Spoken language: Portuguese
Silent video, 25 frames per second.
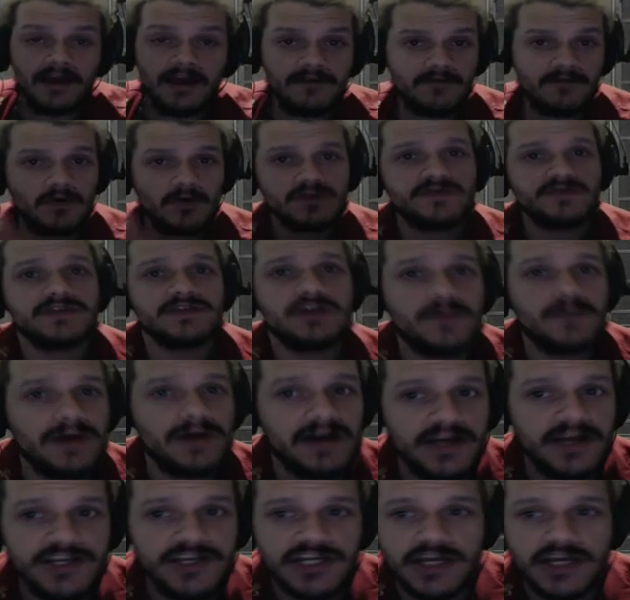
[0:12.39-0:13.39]
Vamos fazer uma
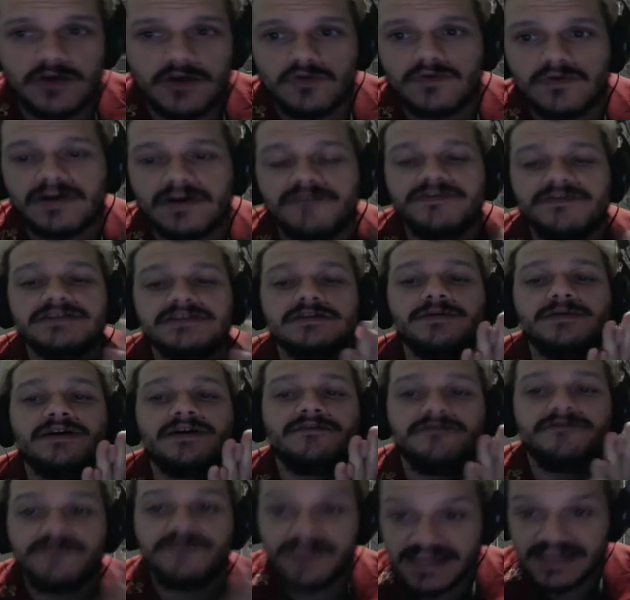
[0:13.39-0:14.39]
hunt que eu nunca fiz na minha
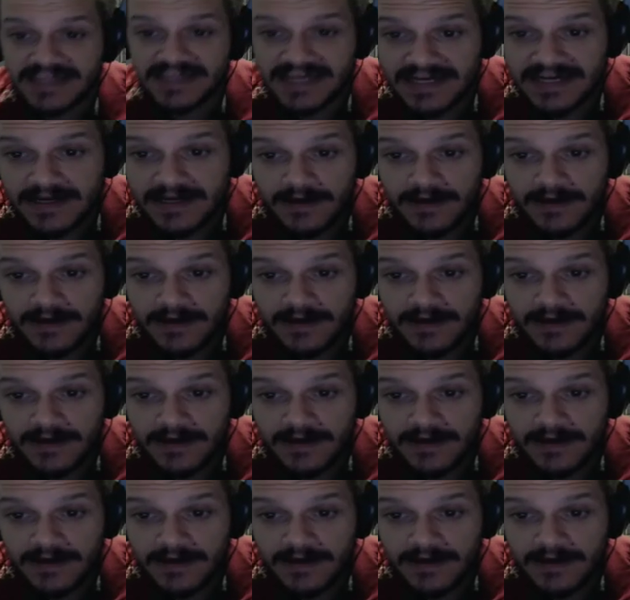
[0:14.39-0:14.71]
vida.